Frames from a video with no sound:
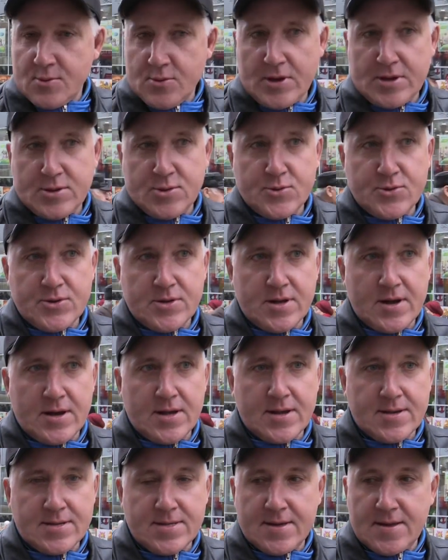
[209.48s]
Ну, я служил как
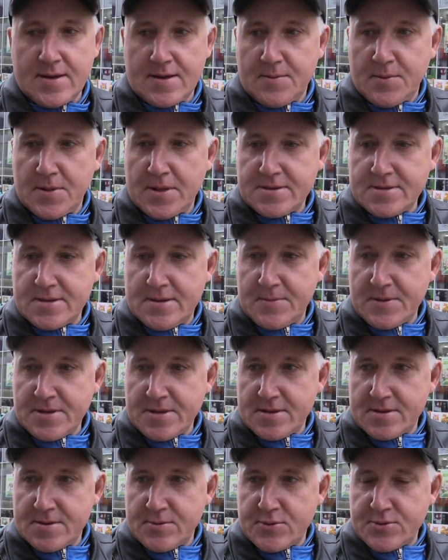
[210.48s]
раз, когда была самая
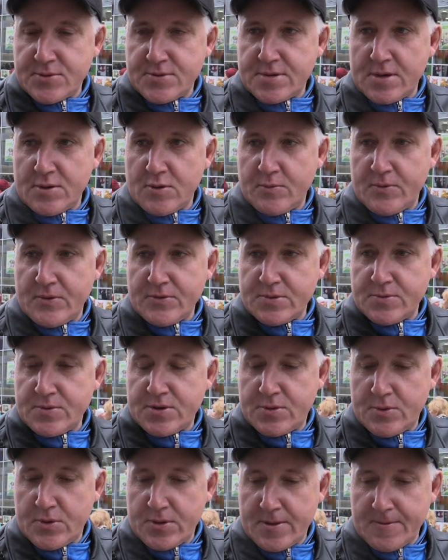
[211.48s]
с 82 по
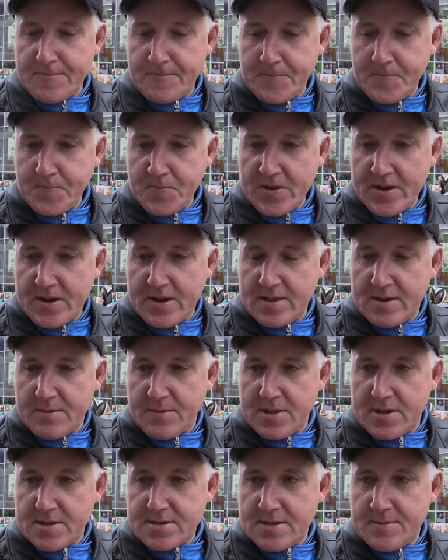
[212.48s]
84, ага. когда
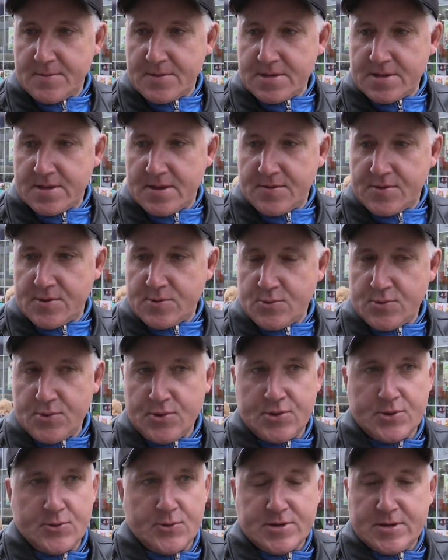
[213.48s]
была самая задача, но
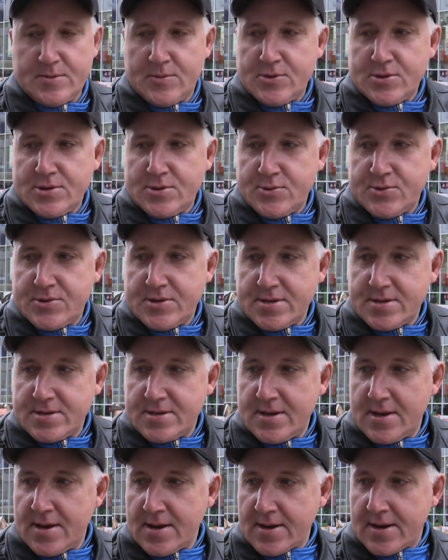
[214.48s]
ничего само не случилось.
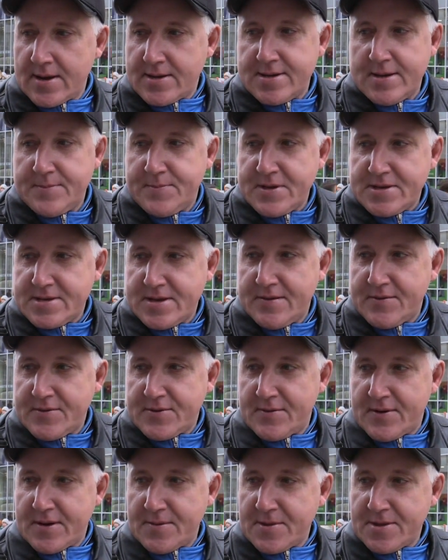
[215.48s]
Как себя mm -hmm. поставишь
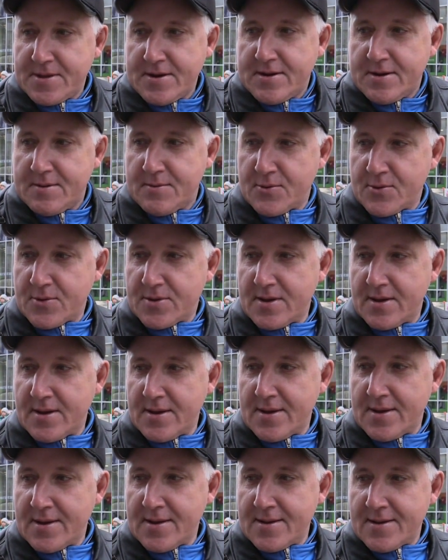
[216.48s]
в армии, так и будет.
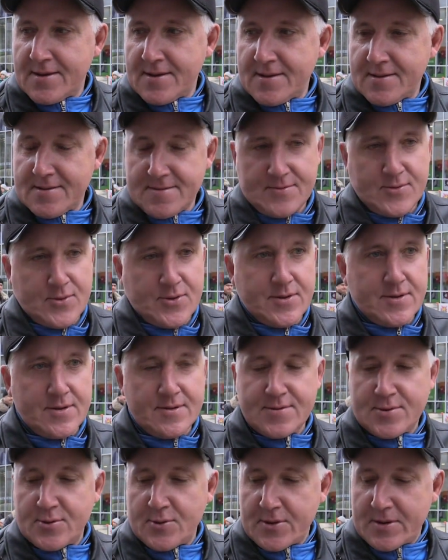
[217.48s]
Mm -hmm. Вот
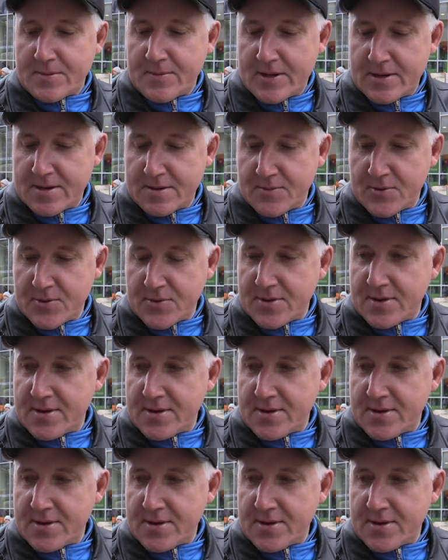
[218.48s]
все нормально будет.